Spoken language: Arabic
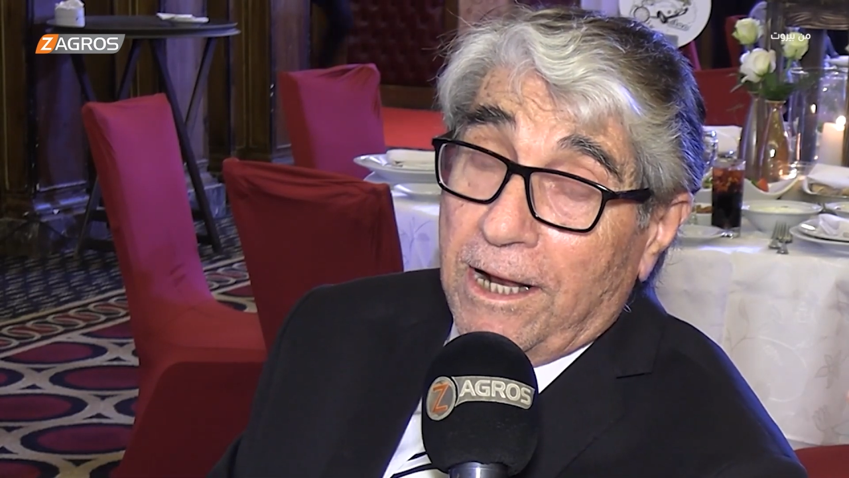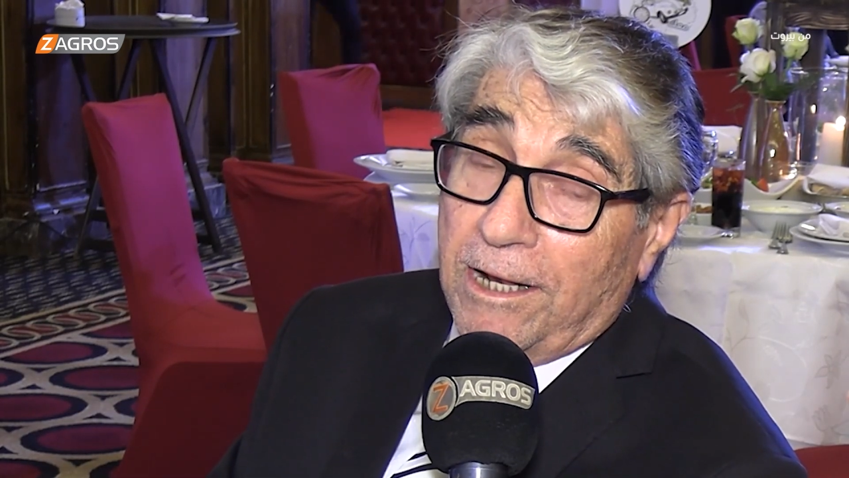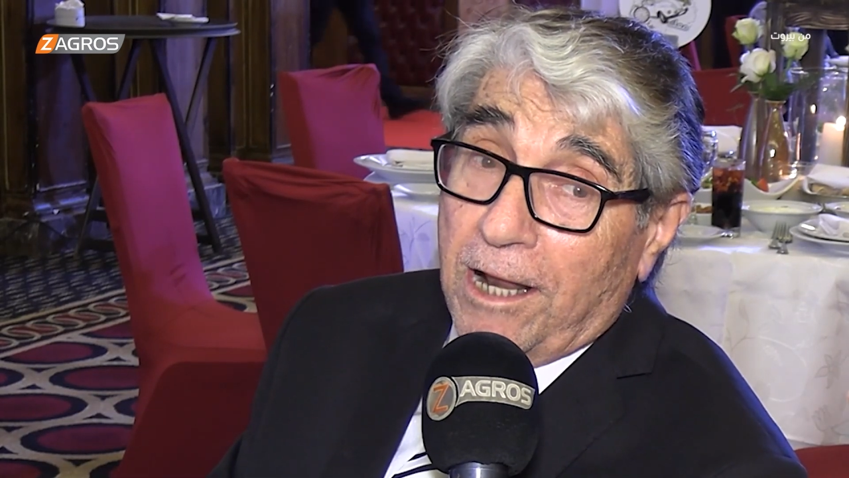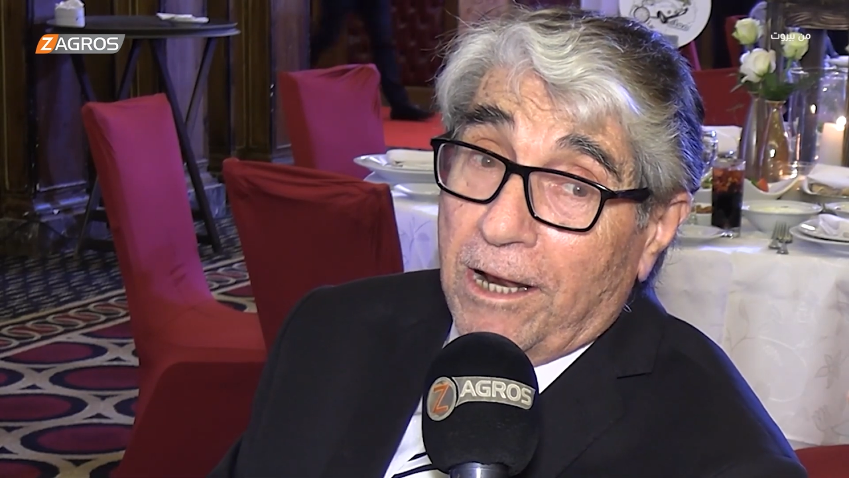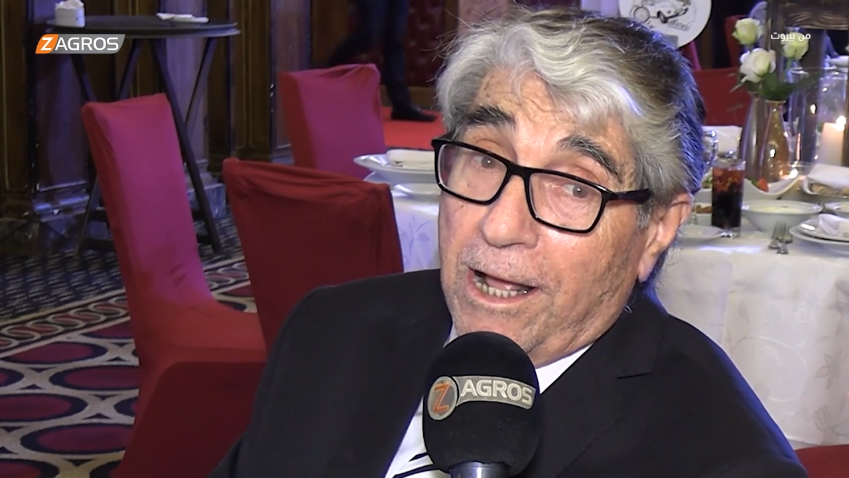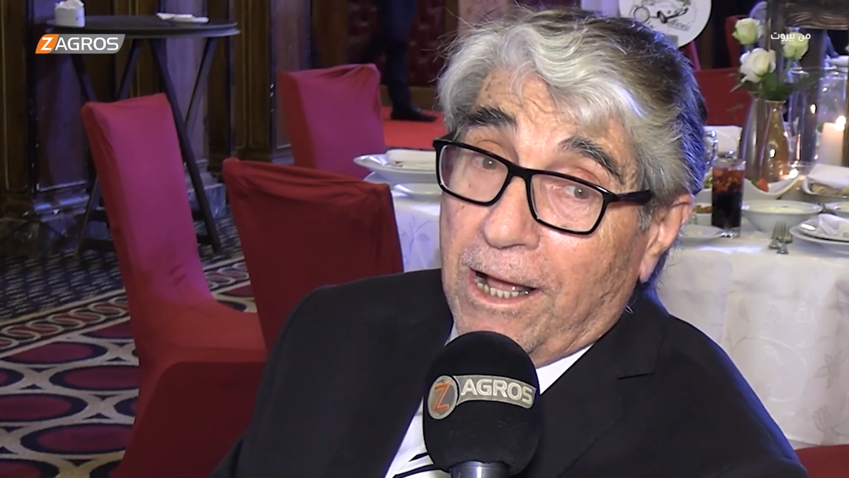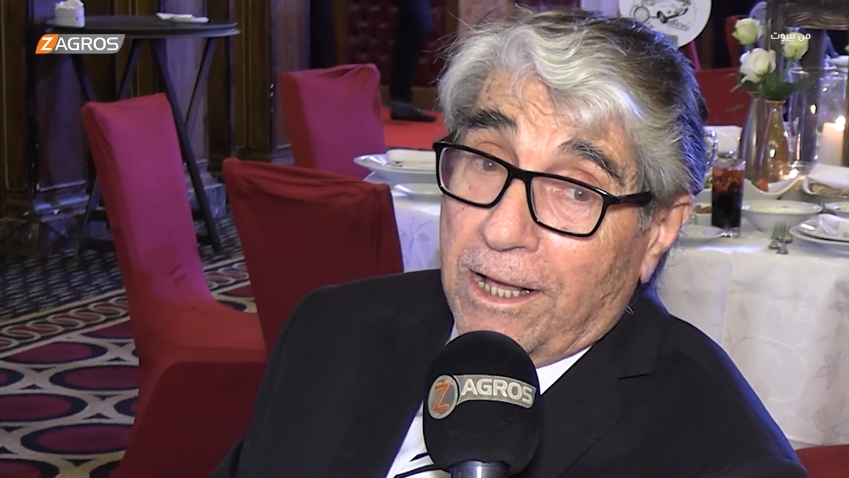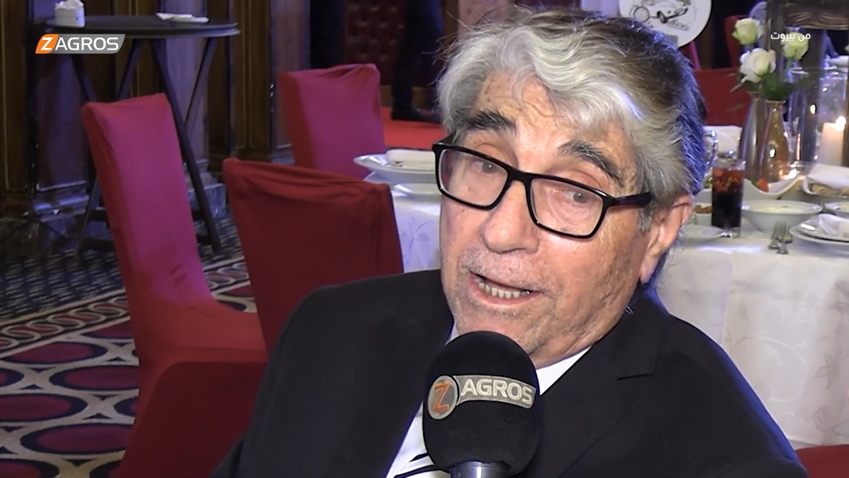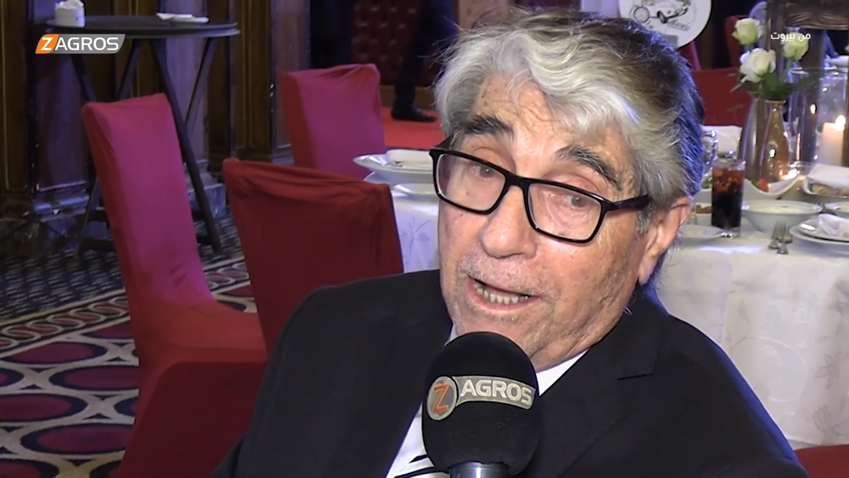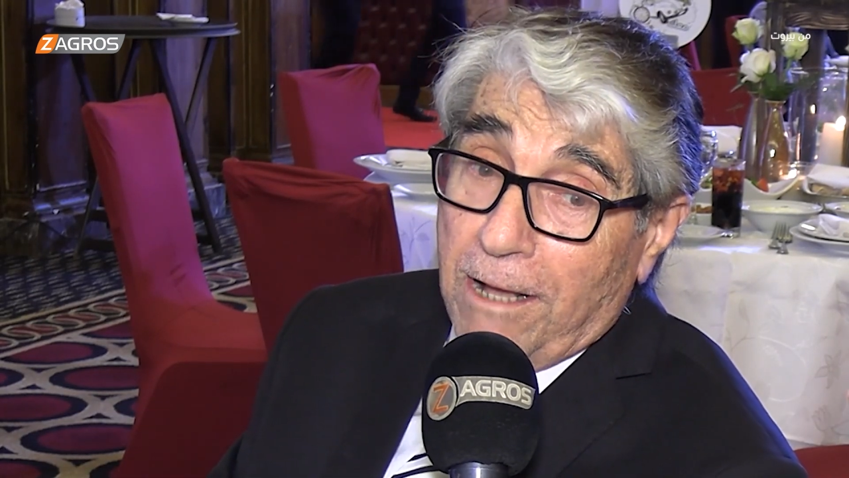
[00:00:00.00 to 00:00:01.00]

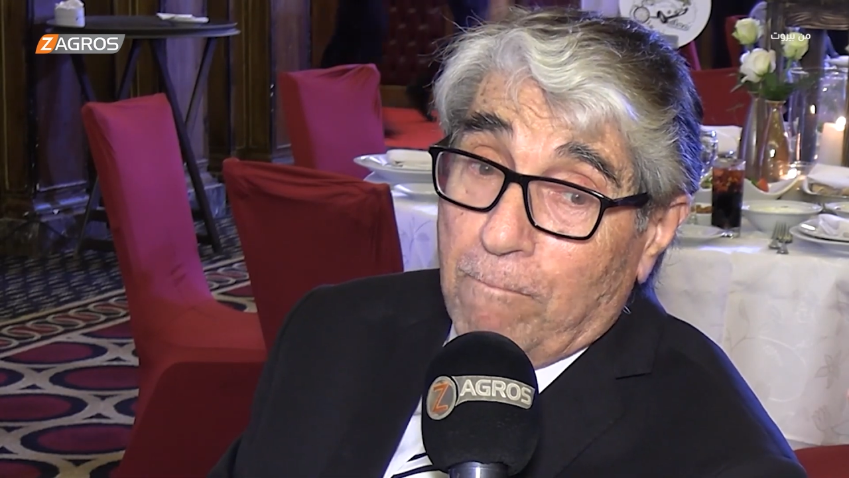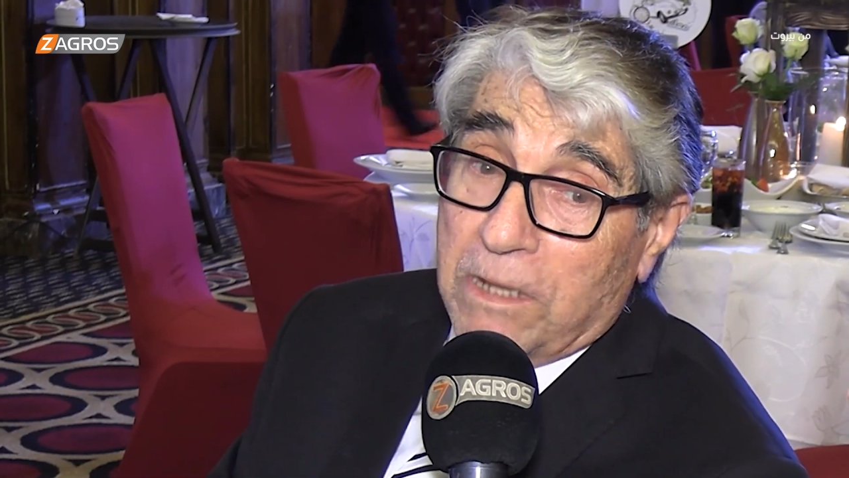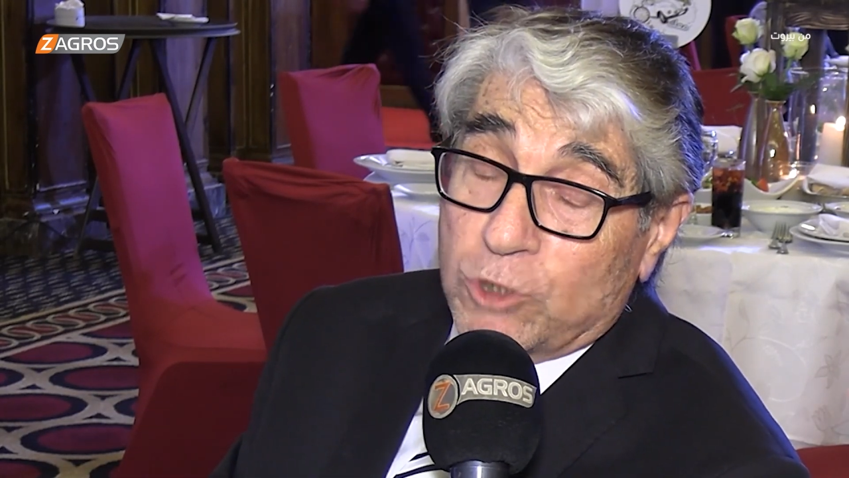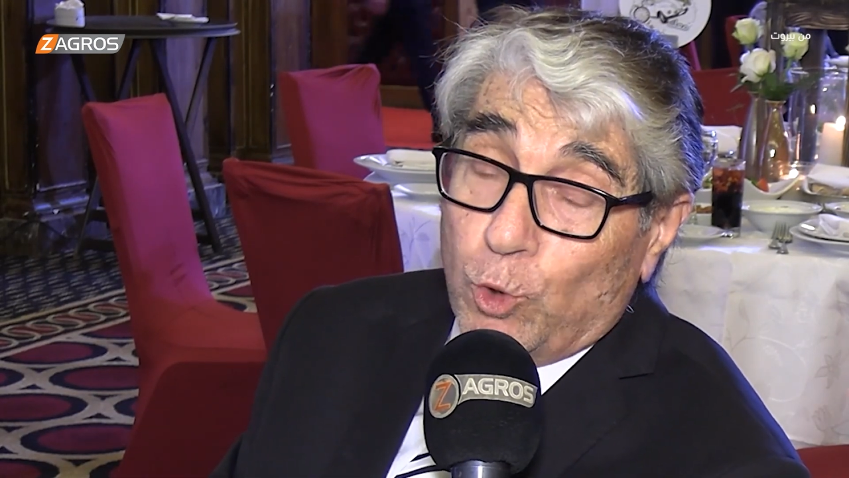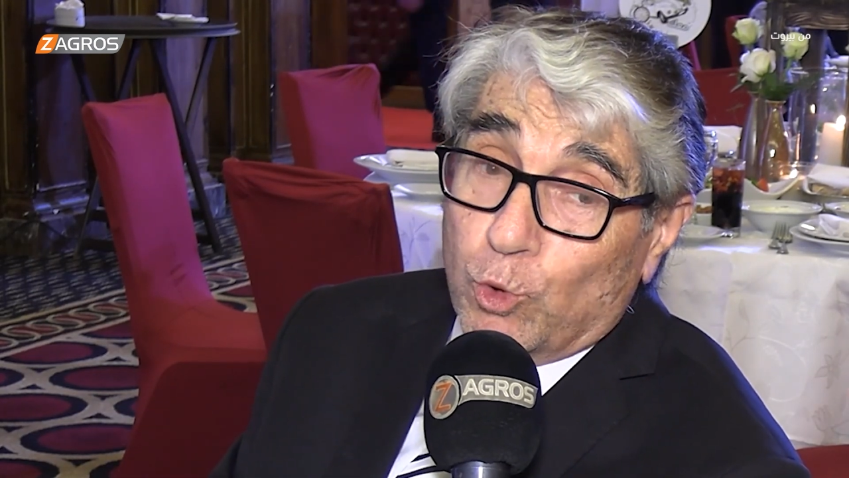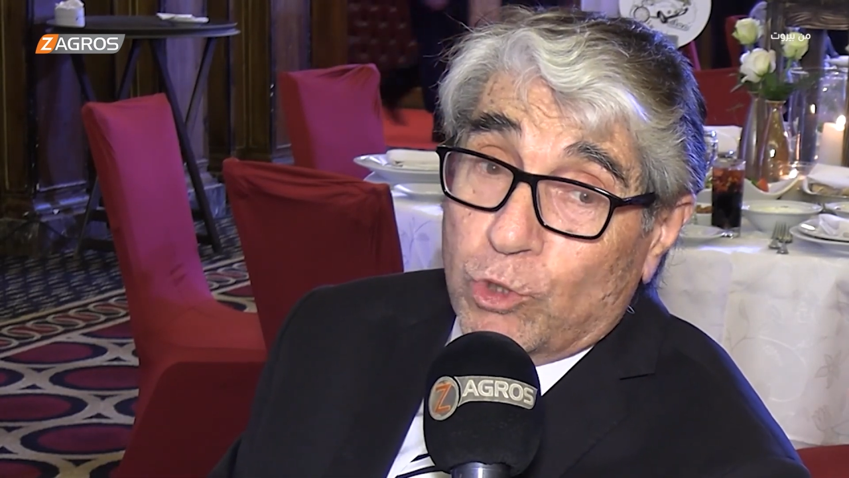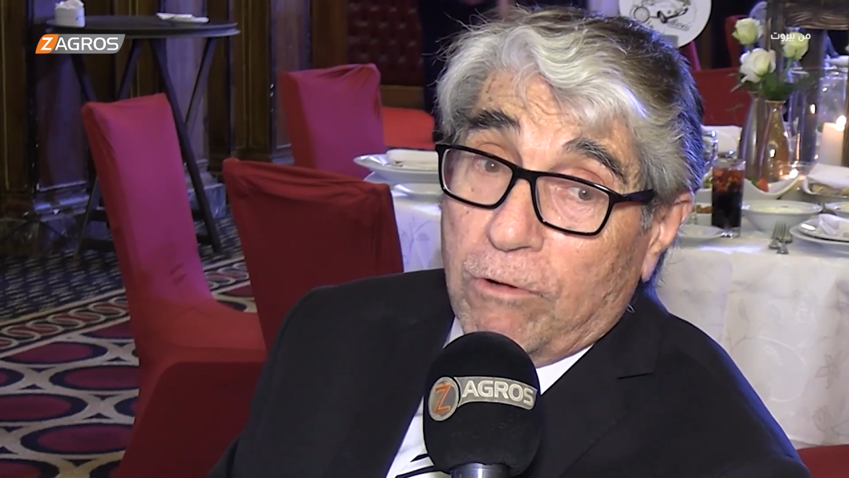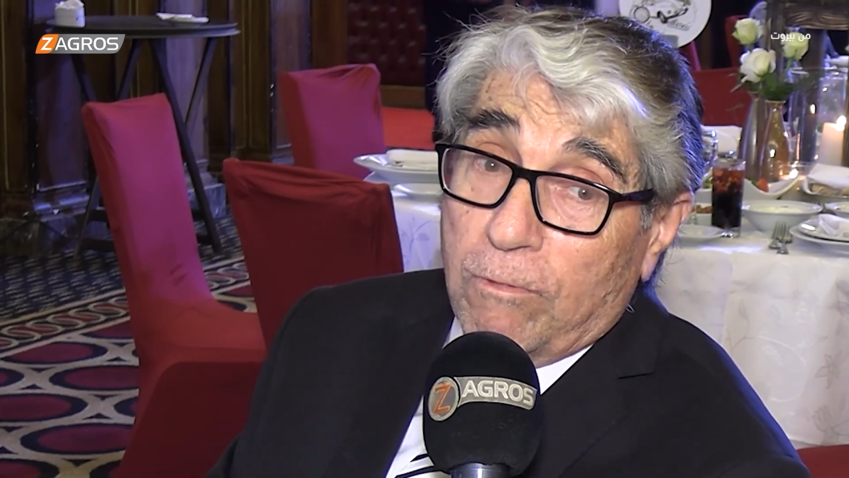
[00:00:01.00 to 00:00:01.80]
للأخ مسعود